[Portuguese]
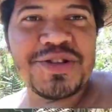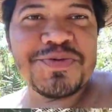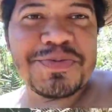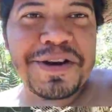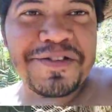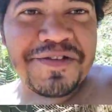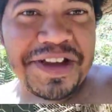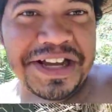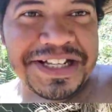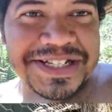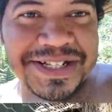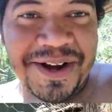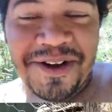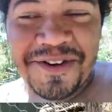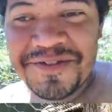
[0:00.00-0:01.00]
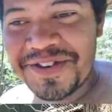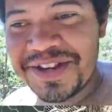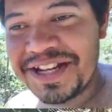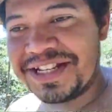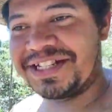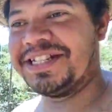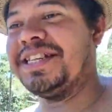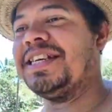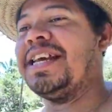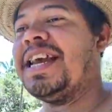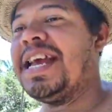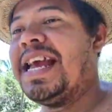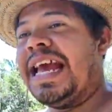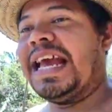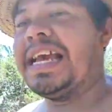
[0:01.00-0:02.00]
de uma vez só, 20.
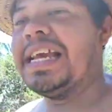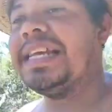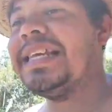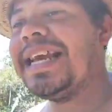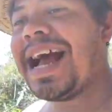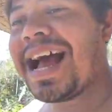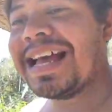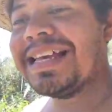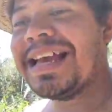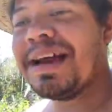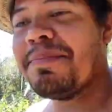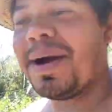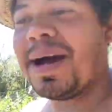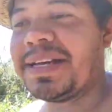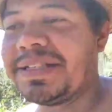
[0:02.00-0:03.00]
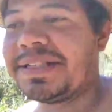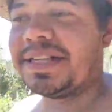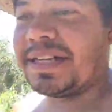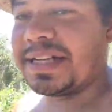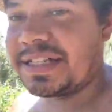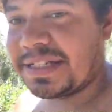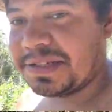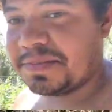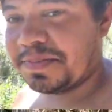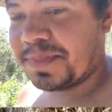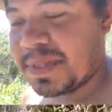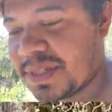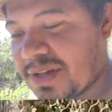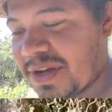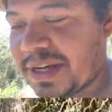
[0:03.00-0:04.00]
E aí é bastante.
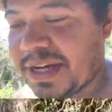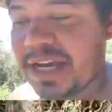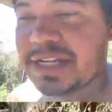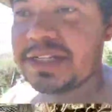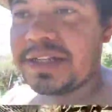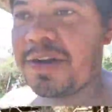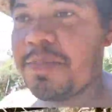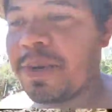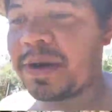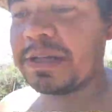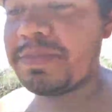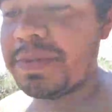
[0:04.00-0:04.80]
Só que a gente não pode